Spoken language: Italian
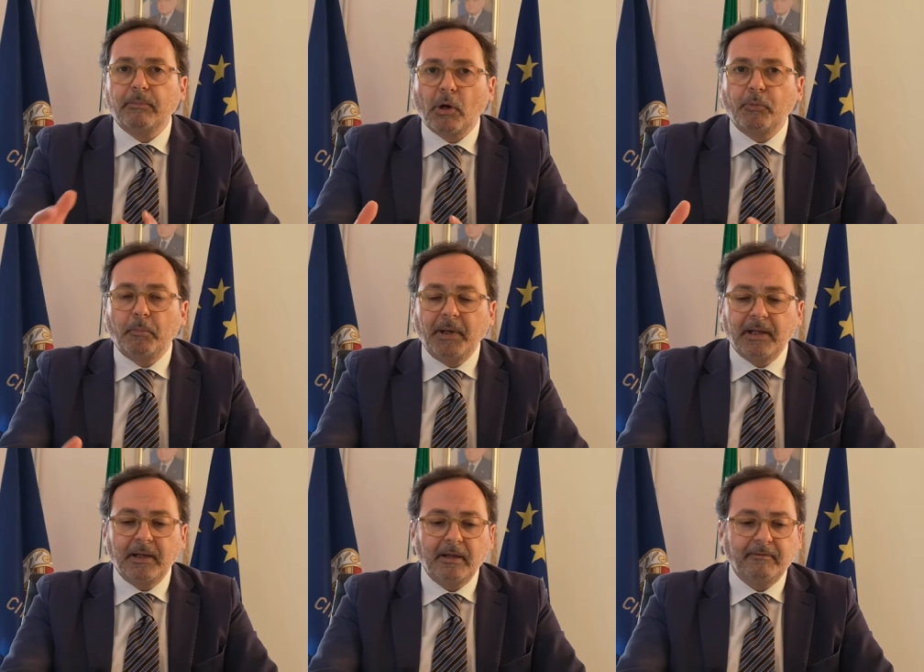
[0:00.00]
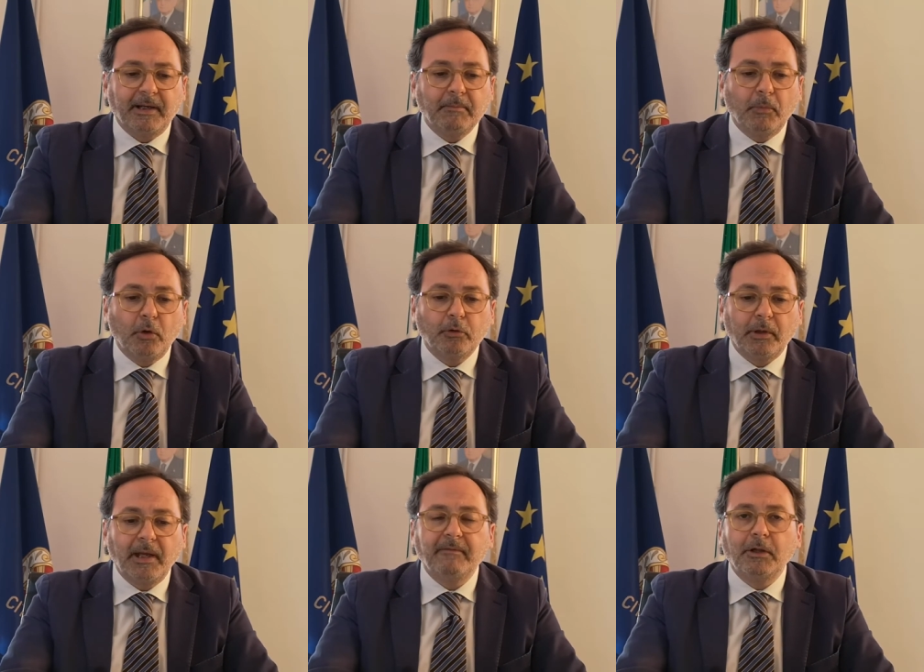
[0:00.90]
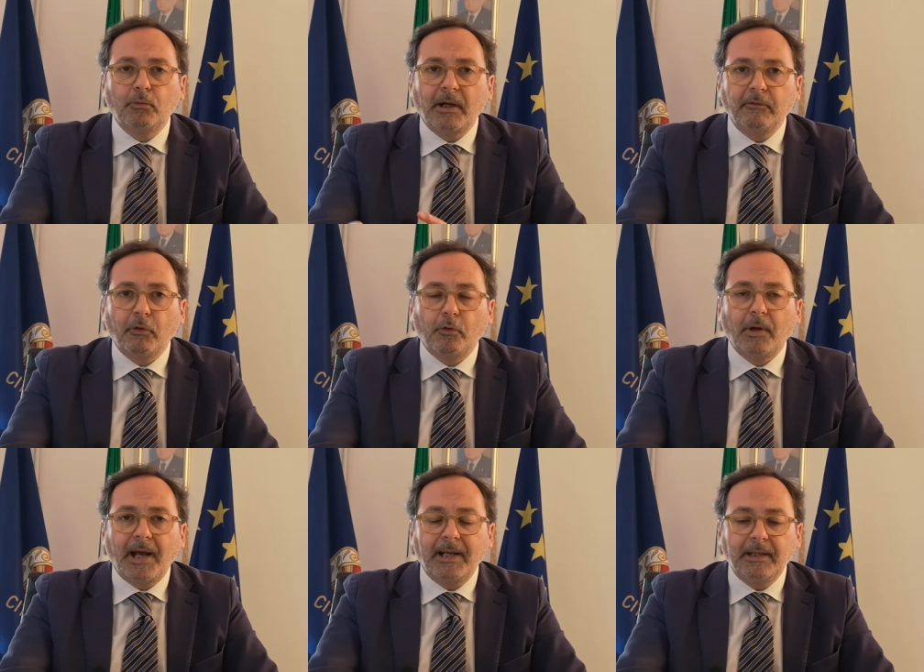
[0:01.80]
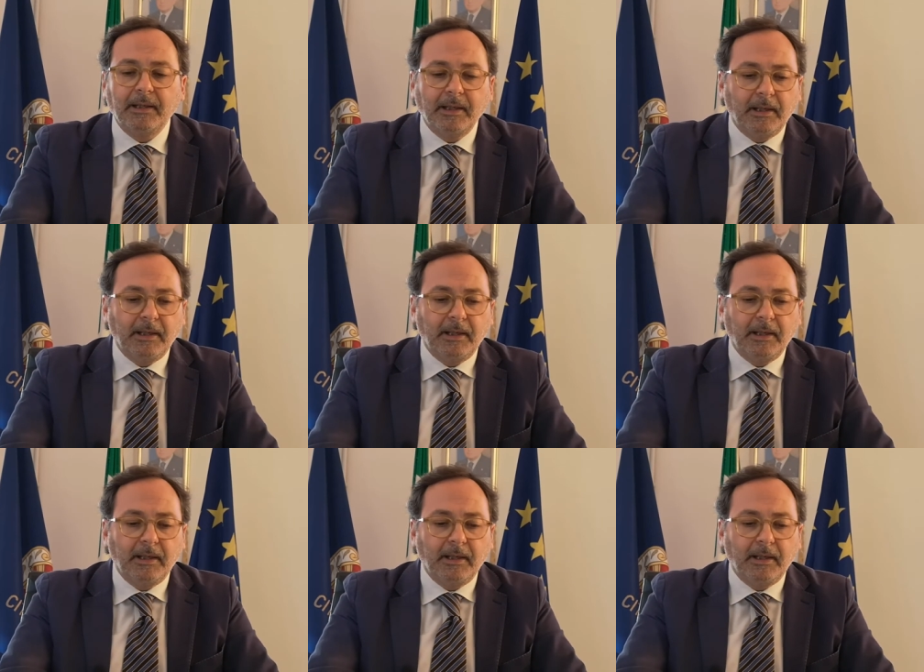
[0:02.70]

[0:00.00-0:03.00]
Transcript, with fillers: proprio per fare in modo che eventuali focolai